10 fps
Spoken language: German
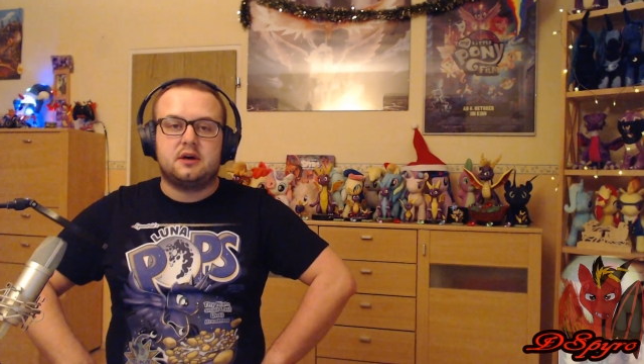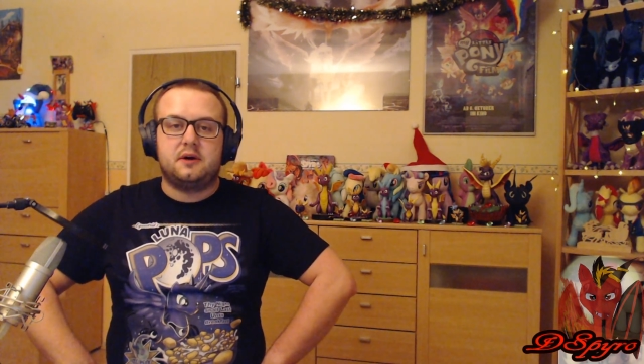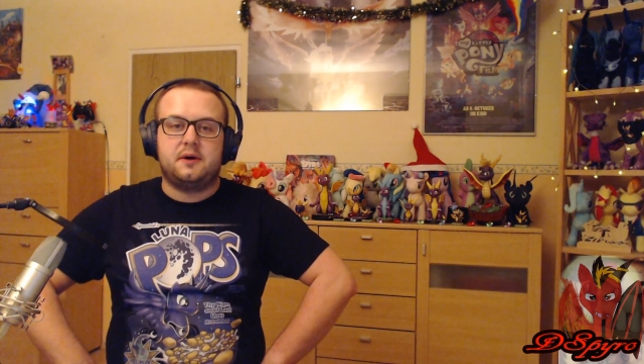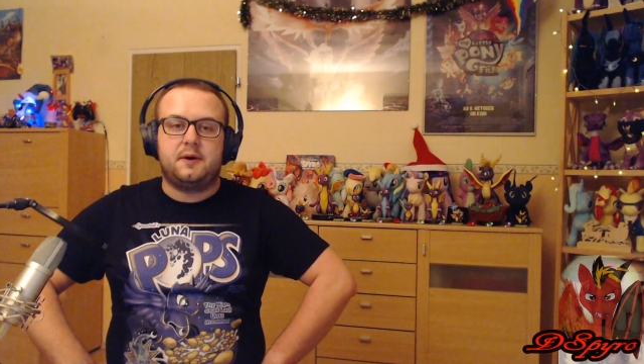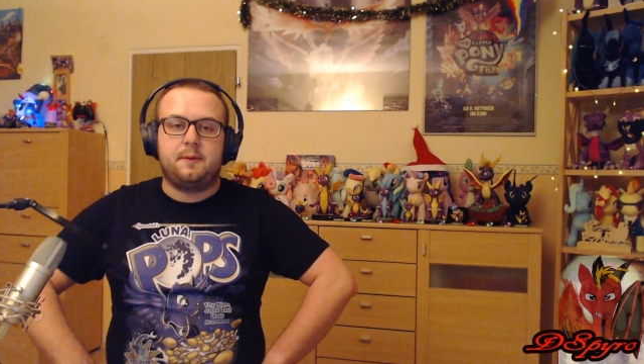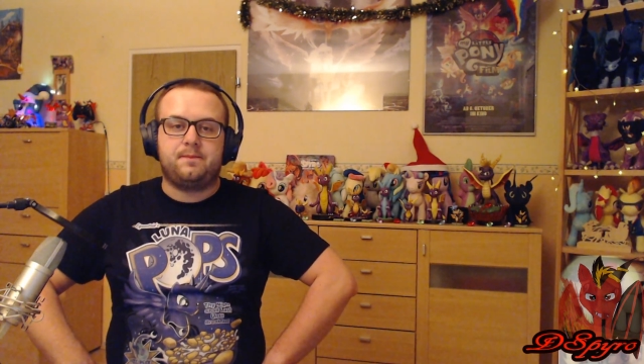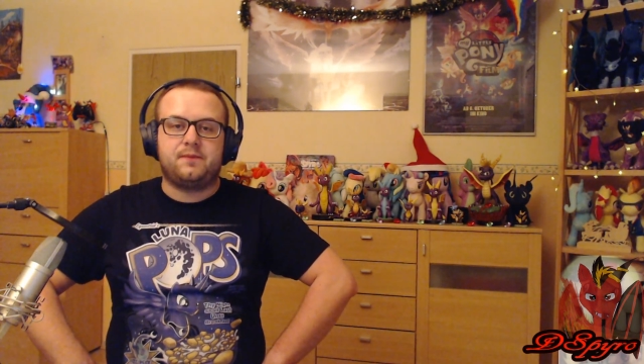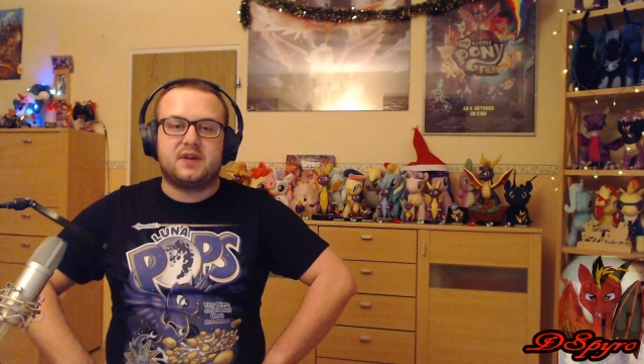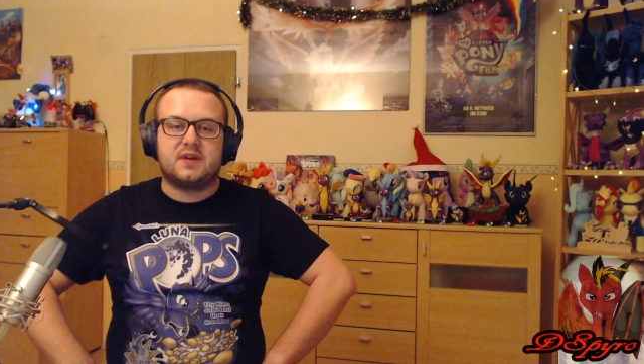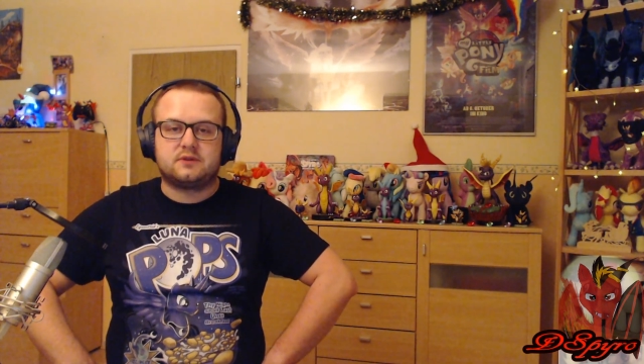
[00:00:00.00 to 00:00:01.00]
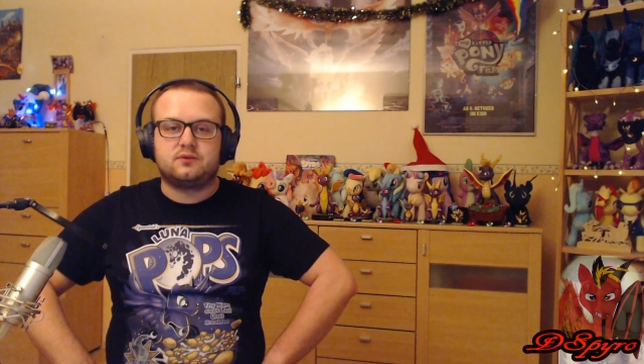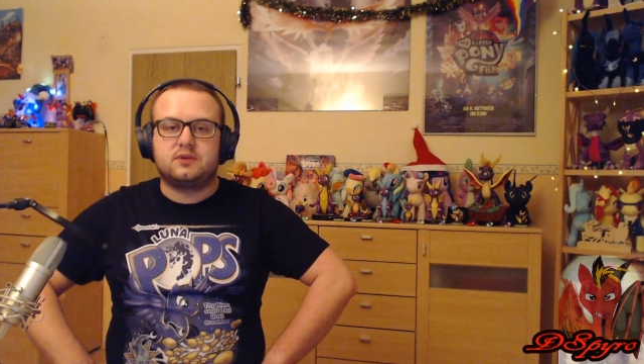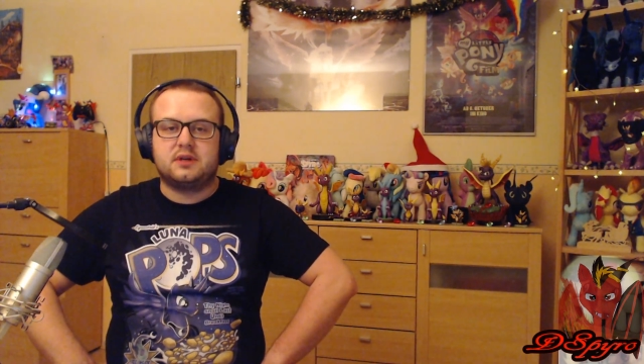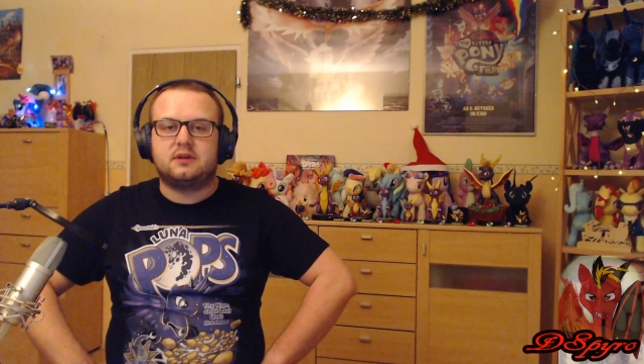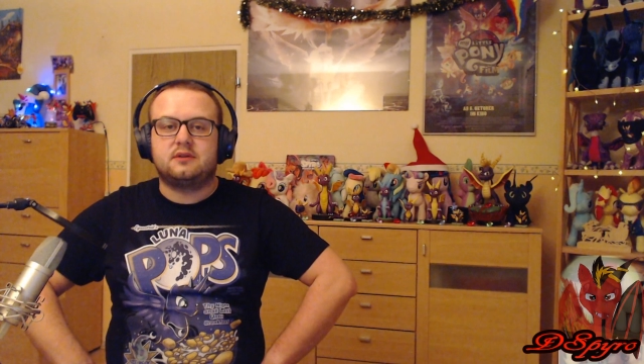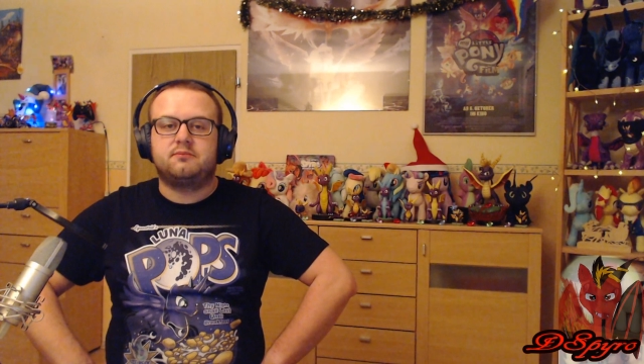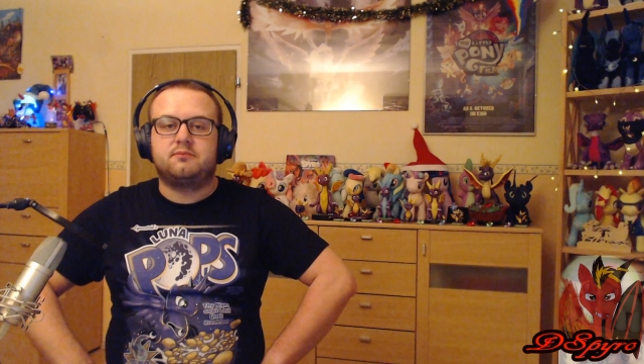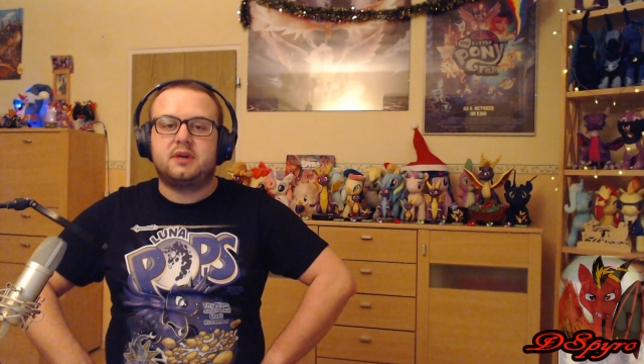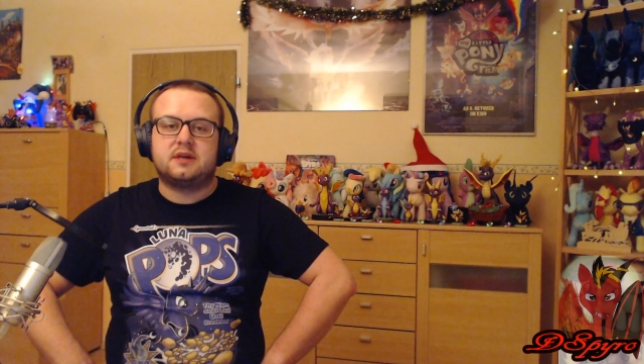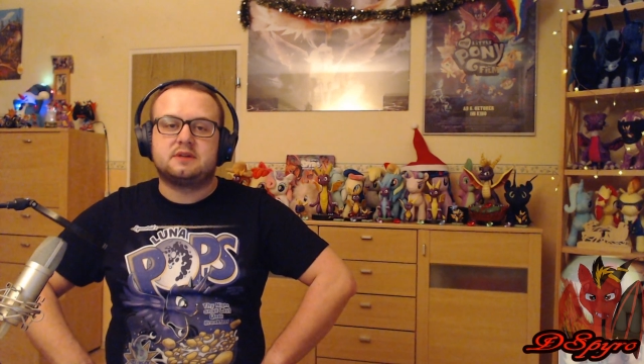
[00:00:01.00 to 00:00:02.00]
Ähm, dazu dann
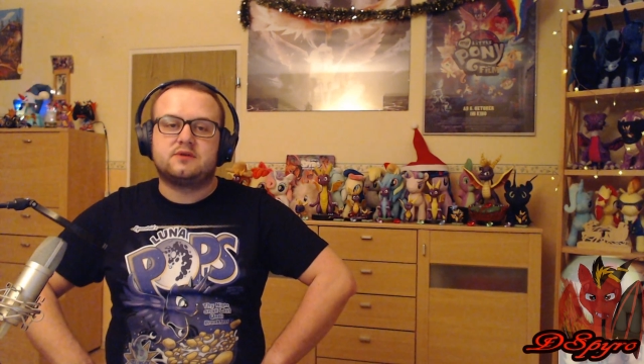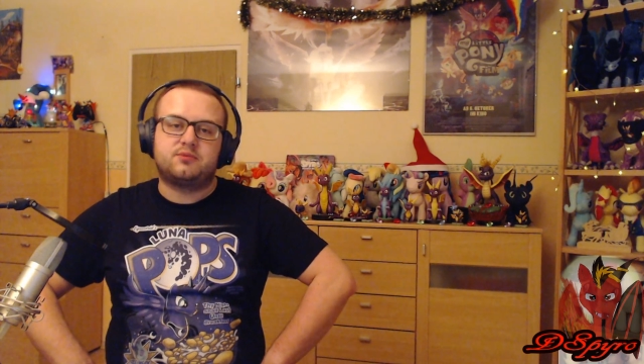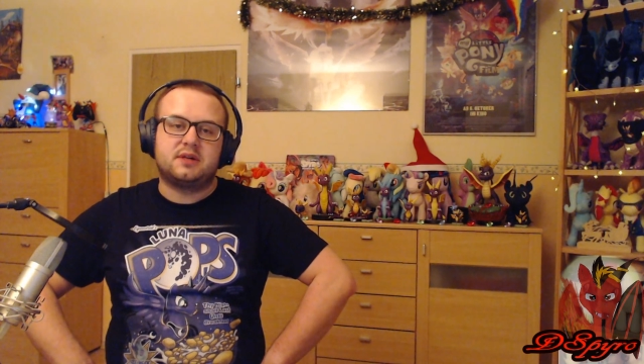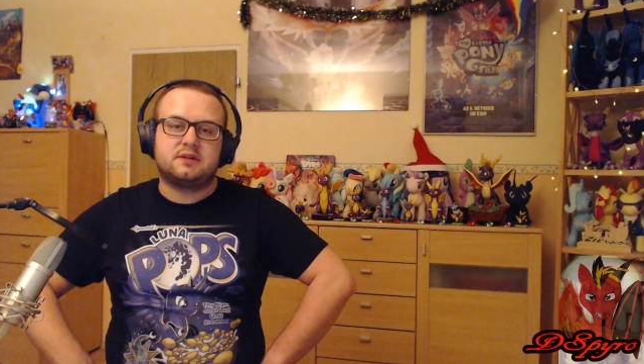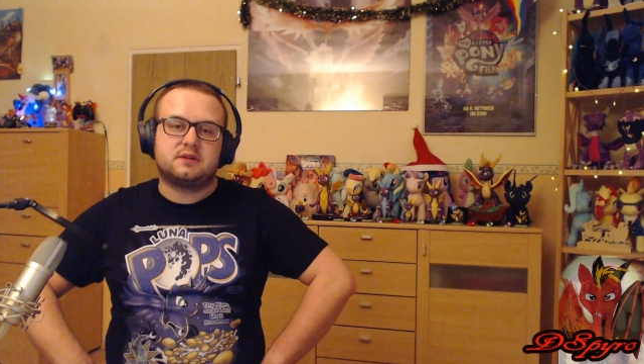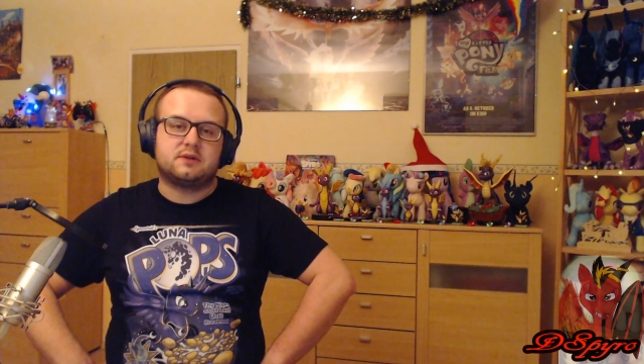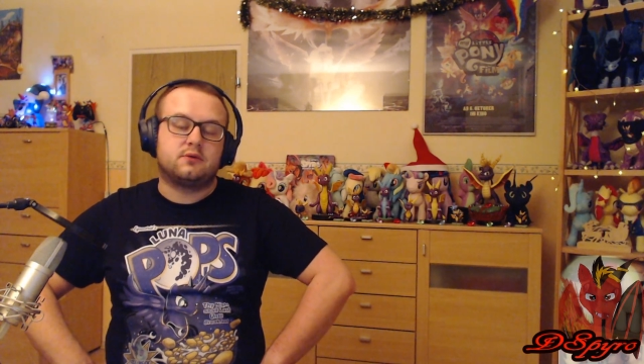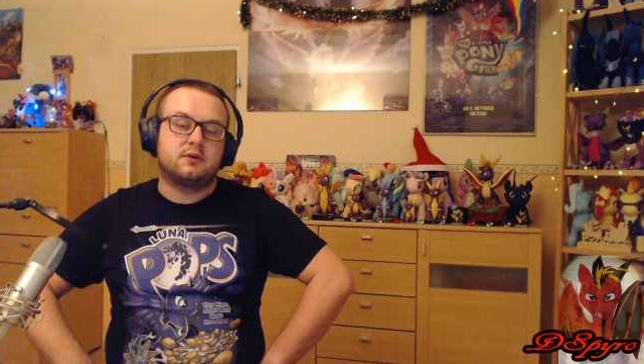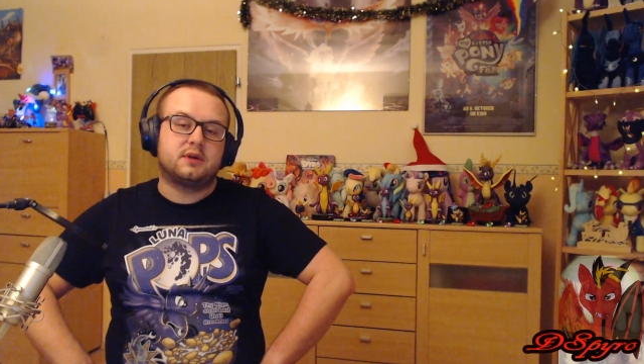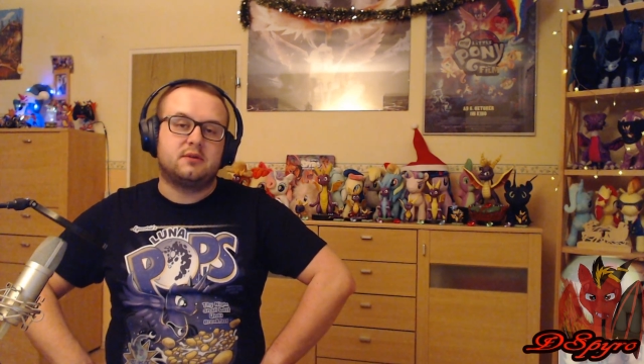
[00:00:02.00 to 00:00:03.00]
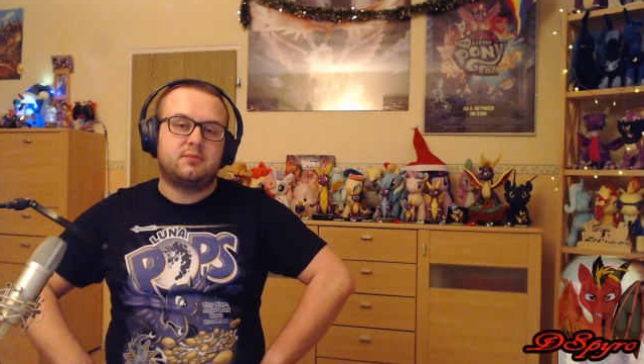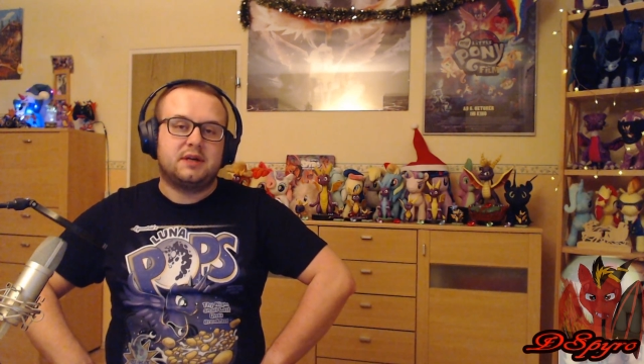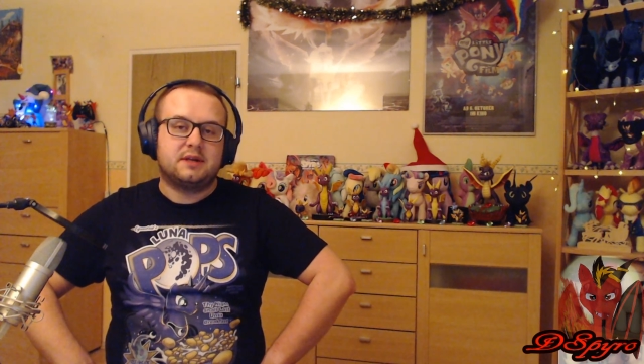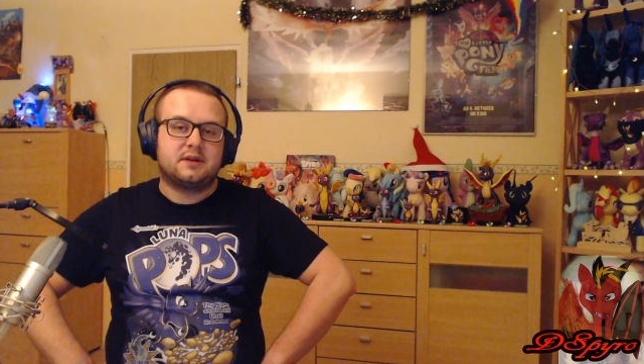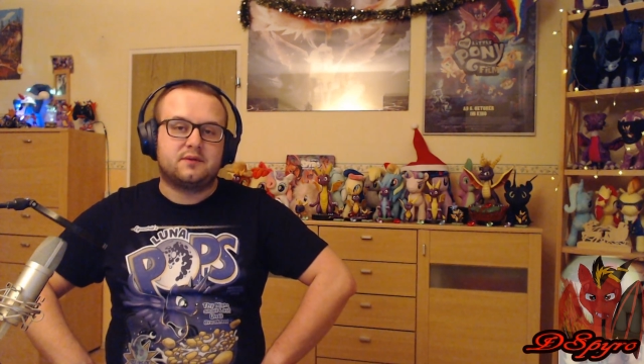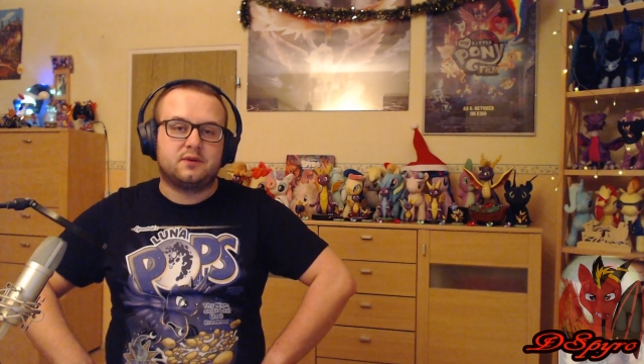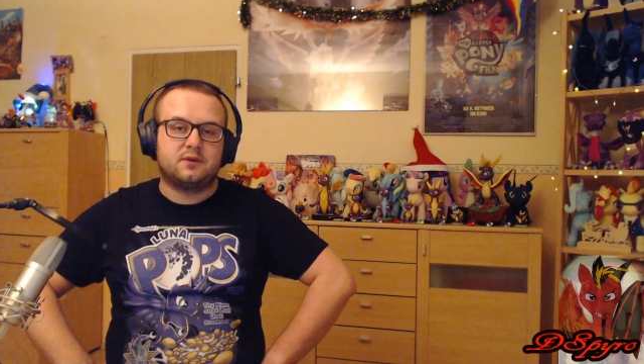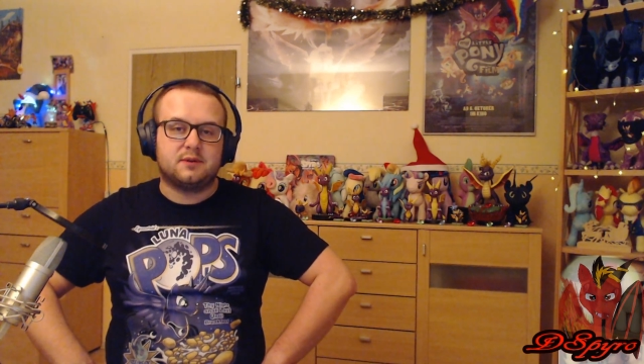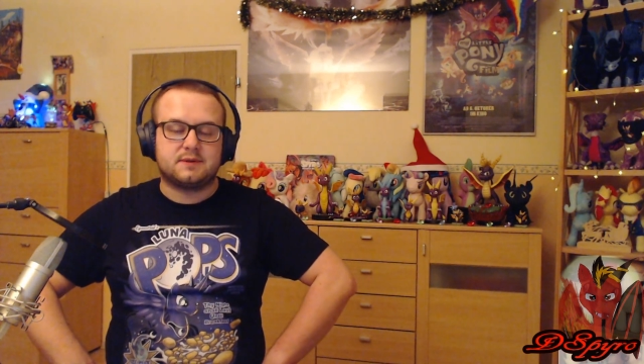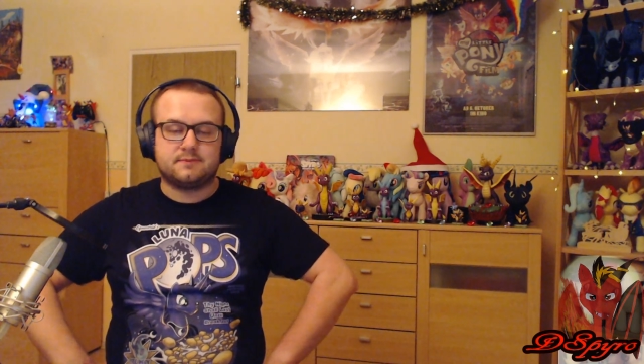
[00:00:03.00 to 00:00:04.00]
mehr, sobald es konkrete Pläne dafür
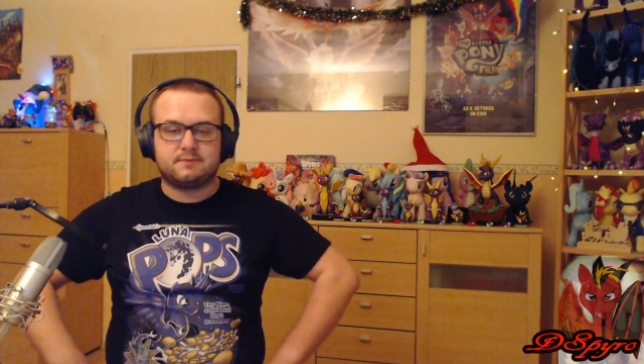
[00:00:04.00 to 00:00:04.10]
gibt.